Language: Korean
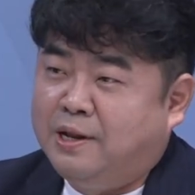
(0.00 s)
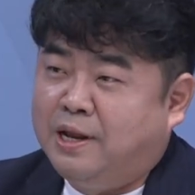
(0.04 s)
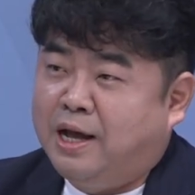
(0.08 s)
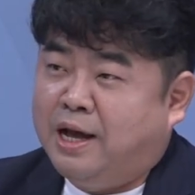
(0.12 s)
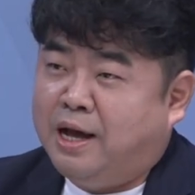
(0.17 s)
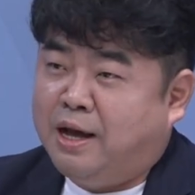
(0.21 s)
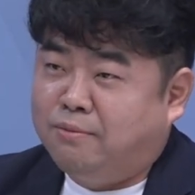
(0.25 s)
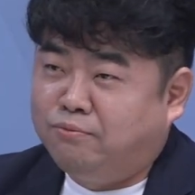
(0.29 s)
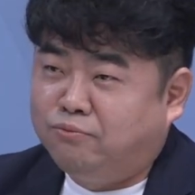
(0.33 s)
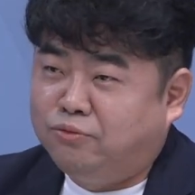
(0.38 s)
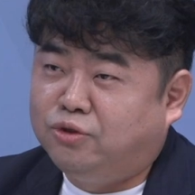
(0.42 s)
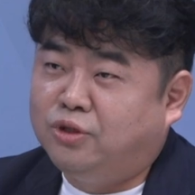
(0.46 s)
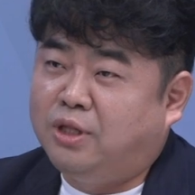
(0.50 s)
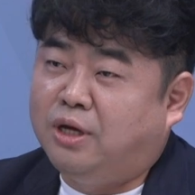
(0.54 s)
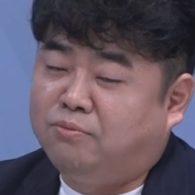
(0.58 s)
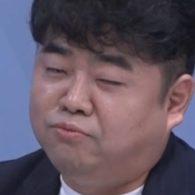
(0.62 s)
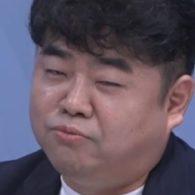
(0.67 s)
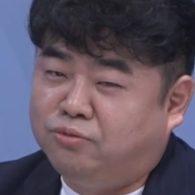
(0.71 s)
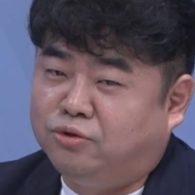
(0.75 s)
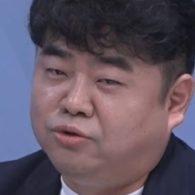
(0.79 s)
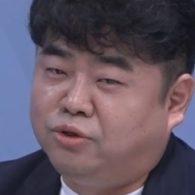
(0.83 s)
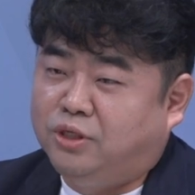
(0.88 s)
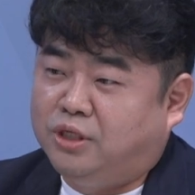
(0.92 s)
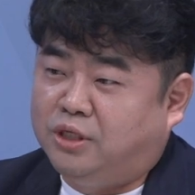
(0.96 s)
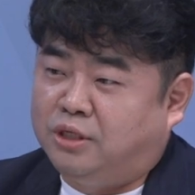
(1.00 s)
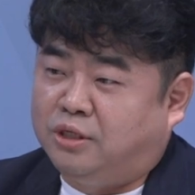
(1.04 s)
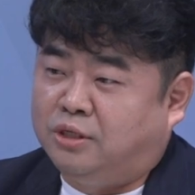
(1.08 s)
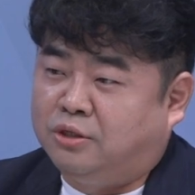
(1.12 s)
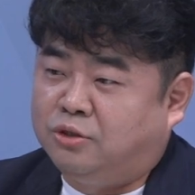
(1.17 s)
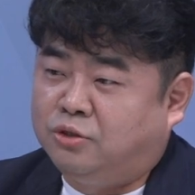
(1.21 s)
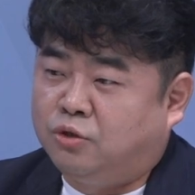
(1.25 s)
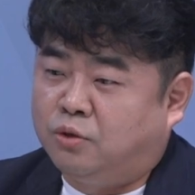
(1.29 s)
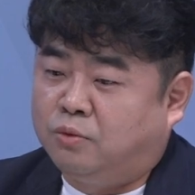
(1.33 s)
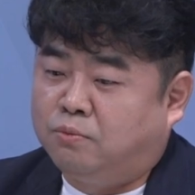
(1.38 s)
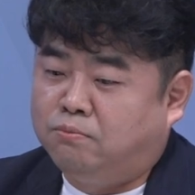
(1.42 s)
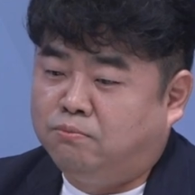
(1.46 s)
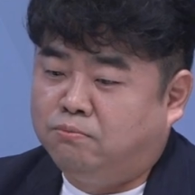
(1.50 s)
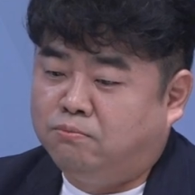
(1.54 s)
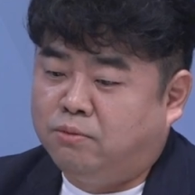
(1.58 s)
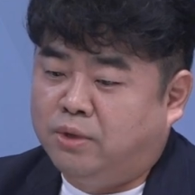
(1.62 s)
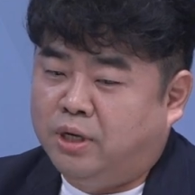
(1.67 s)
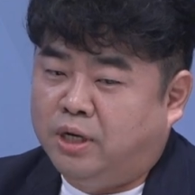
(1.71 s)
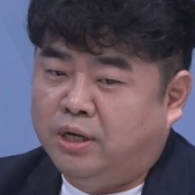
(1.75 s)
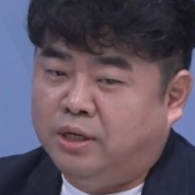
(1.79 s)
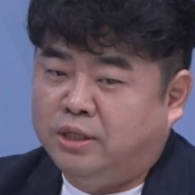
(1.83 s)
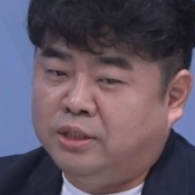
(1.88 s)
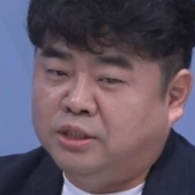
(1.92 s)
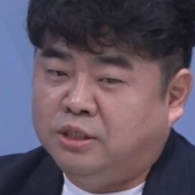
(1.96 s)
한 분 한 분이
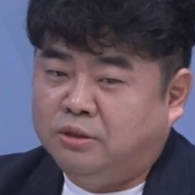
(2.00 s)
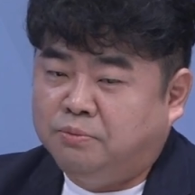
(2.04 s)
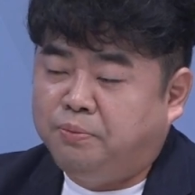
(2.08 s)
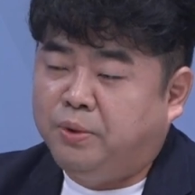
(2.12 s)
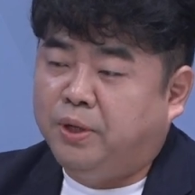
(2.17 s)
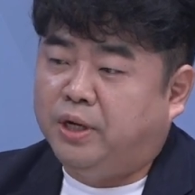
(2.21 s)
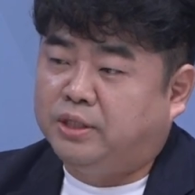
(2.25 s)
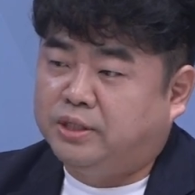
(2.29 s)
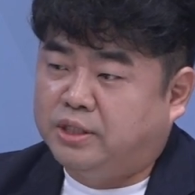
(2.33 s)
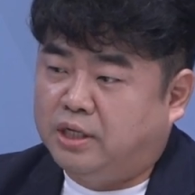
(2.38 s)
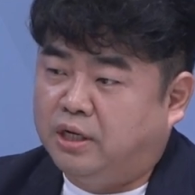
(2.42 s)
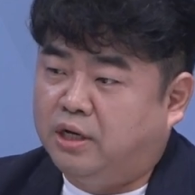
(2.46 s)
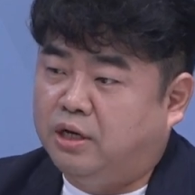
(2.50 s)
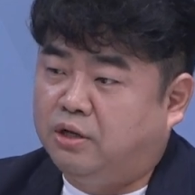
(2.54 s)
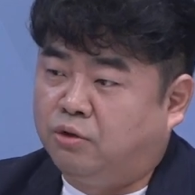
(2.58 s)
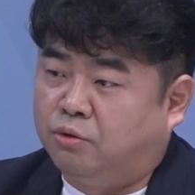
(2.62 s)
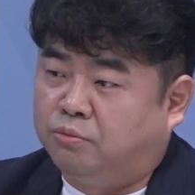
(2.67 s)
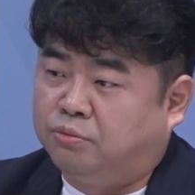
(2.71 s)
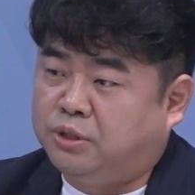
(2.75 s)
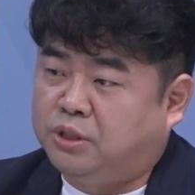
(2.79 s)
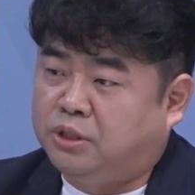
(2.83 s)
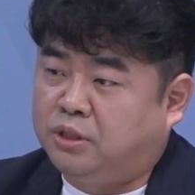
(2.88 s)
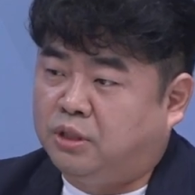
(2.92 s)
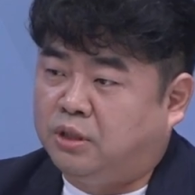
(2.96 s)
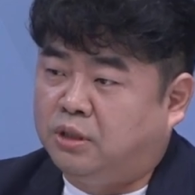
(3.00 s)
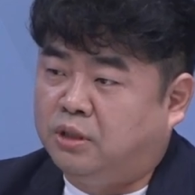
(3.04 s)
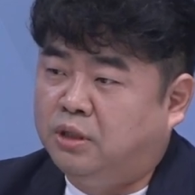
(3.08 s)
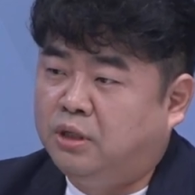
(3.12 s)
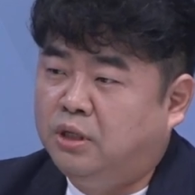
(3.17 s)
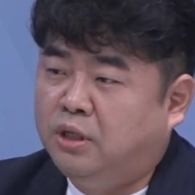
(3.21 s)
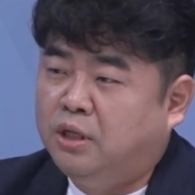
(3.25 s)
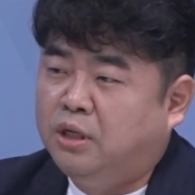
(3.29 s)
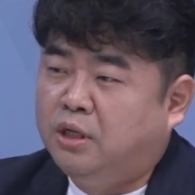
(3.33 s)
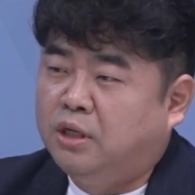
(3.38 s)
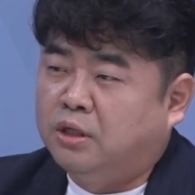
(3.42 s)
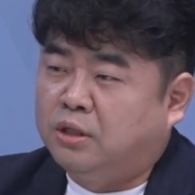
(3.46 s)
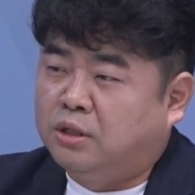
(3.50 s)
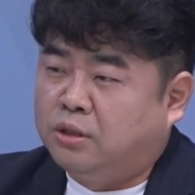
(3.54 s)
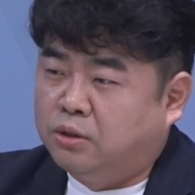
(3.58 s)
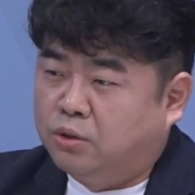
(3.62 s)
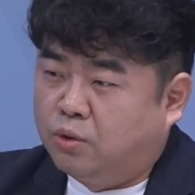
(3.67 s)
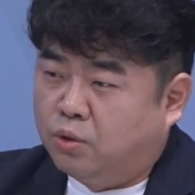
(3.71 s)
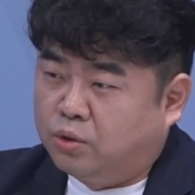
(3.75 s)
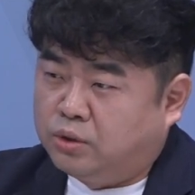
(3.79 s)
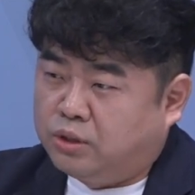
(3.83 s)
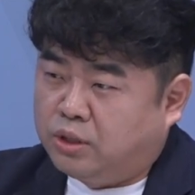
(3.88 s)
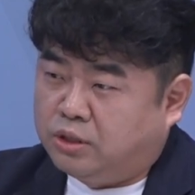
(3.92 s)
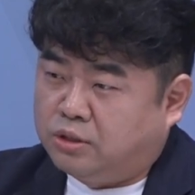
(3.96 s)
정말 승패와 상관없이
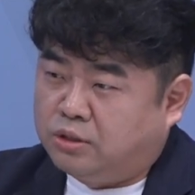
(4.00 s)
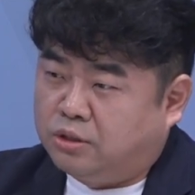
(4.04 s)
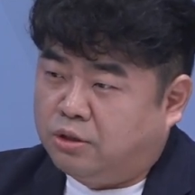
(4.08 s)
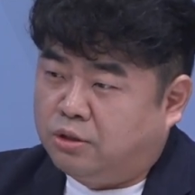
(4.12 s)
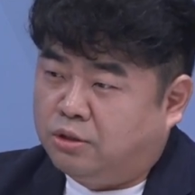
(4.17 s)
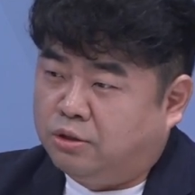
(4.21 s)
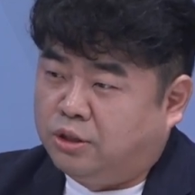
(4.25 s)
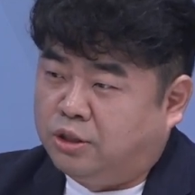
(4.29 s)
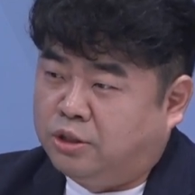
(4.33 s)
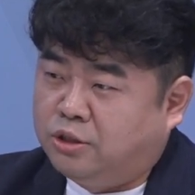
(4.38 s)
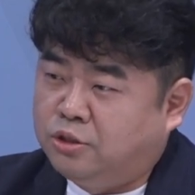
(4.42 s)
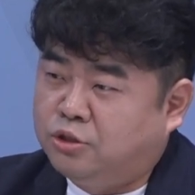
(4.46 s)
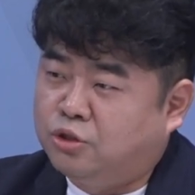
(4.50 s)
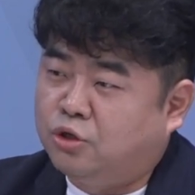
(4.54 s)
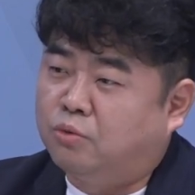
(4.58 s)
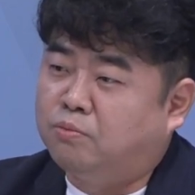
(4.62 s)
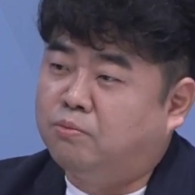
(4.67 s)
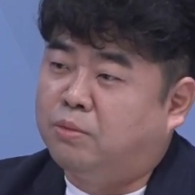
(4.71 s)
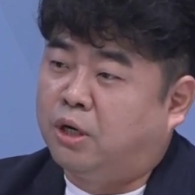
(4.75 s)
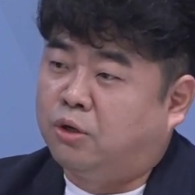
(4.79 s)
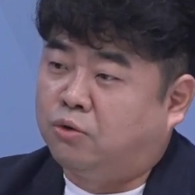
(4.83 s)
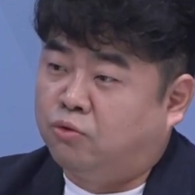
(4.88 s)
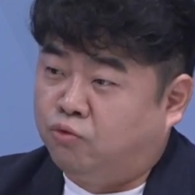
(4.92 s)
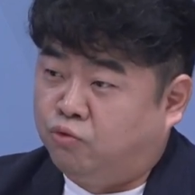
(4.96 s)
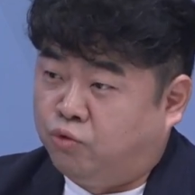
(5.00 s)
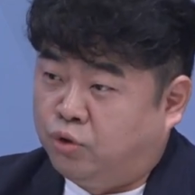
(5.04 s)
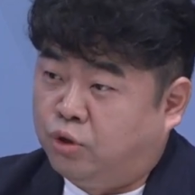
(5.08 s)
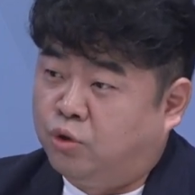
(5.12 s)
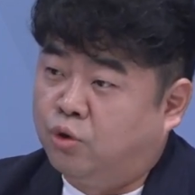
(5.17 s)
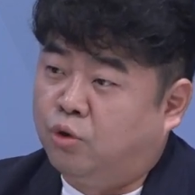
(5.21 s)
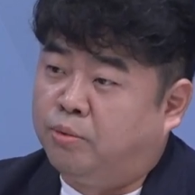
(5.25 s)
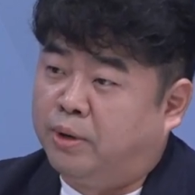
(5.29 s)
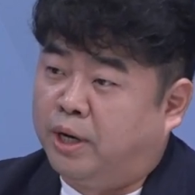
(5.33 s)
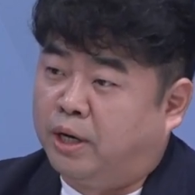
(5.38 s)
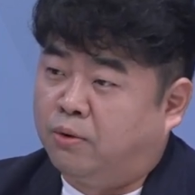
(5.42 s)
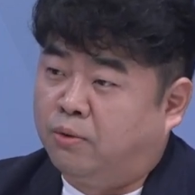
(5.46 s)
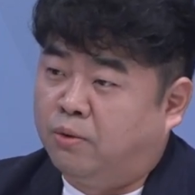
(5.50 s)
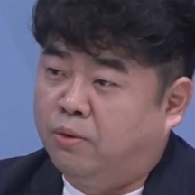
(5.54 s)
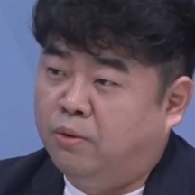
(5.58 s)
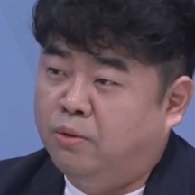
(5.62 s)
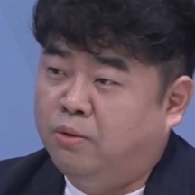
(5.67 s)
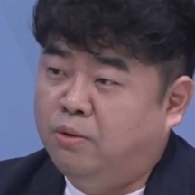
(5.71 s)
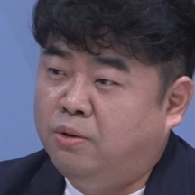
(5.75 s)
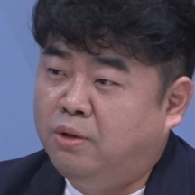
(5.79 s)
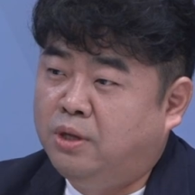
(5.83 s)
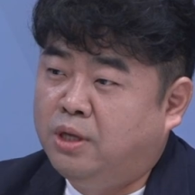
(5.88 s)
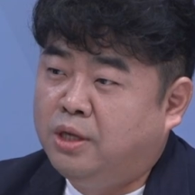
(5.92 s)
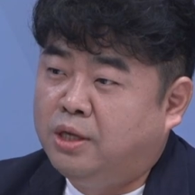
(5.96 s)
그곳에서 인정받고 위로받고
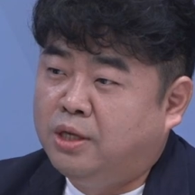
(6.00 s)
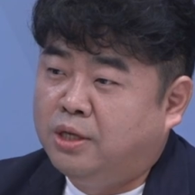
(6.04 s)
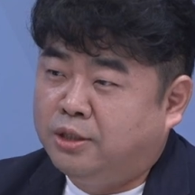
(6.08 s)
음.